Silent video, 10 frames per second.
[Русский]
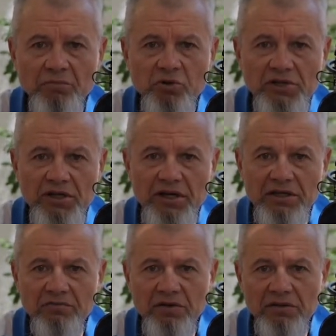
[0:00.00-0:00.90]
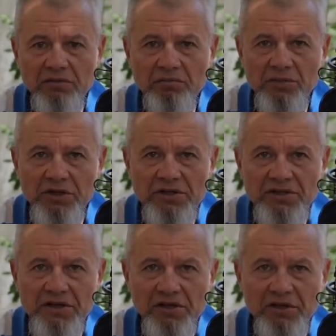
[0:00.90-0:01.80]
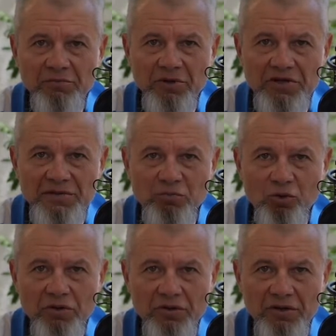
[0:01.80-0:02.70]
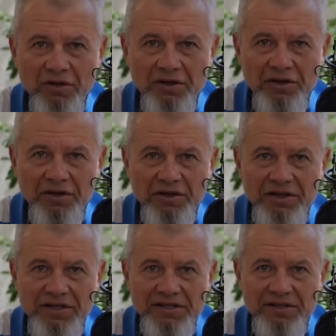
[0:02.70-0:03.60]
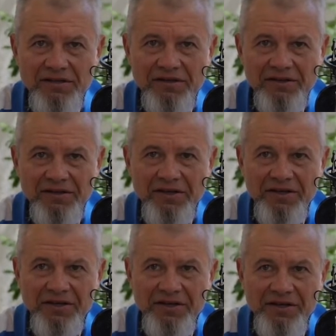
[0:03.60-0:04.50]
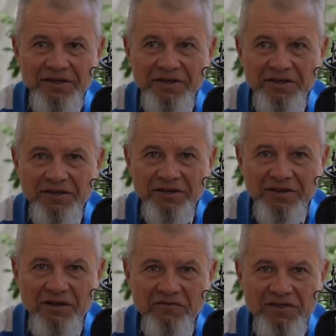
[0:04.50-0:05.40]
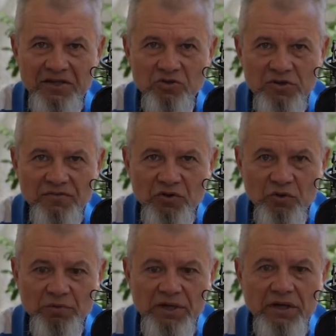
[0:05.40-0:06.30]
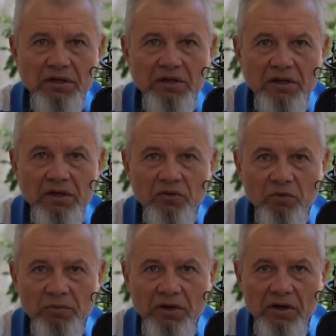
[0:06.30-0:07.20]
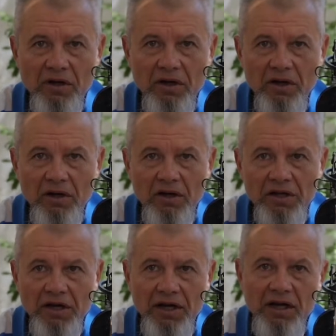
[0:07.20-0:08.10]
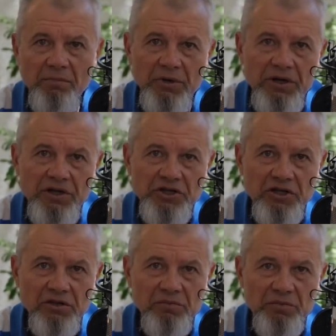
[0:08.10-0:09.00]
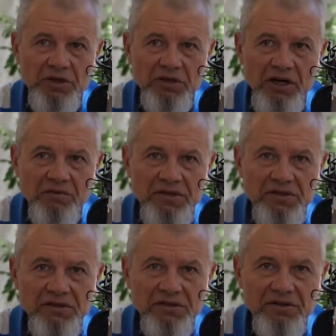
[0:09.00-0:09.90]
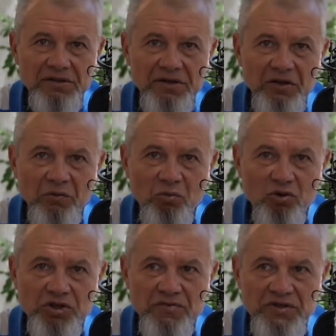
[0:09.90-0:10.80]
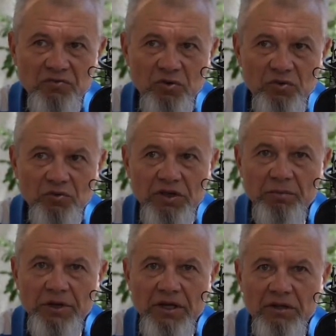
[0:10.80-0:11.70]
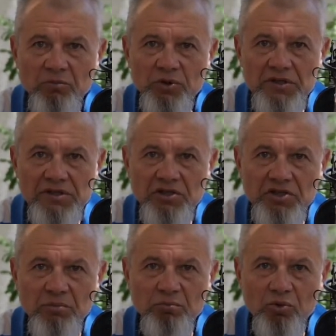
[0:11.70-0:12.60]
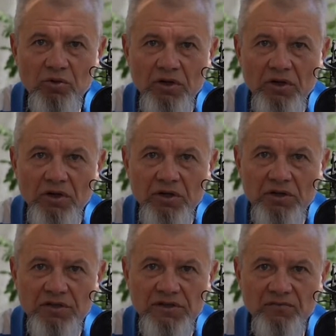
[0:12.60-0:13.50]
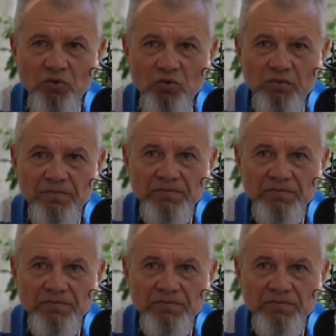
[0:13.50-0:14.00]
После этого мы сделаем разбор теста, и я выскажу свое мнение о том, какая петличка мне нравится больше всего. Но ну, это, понятно, будет слышно по звуку.